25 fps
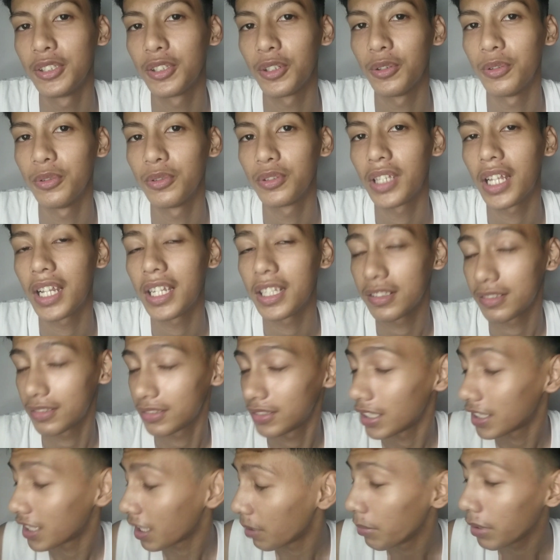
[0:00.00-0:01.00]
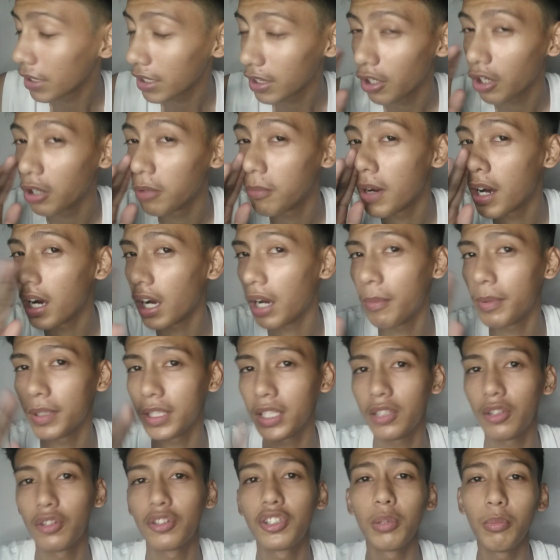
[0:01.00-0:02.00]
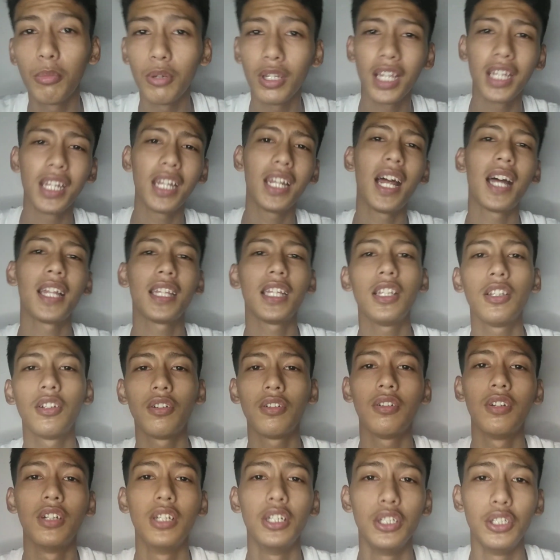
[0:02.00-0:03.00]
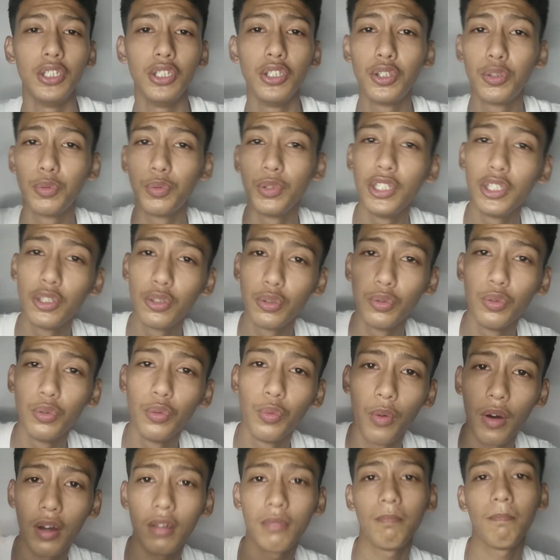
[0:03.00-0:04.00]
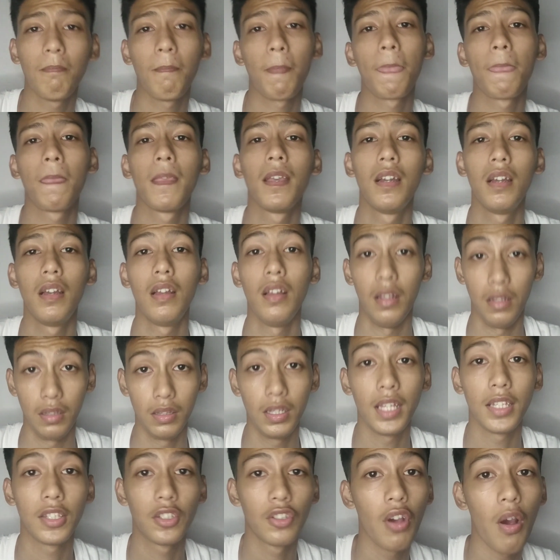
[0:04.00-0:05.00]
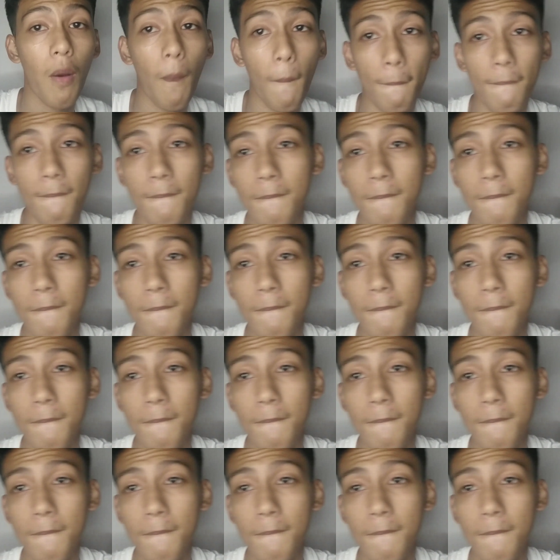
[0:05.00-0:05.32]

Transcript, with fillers: So, nasabik na ako mga kapatid. Simulan na natin, no? 3, 2, 1. Let's go!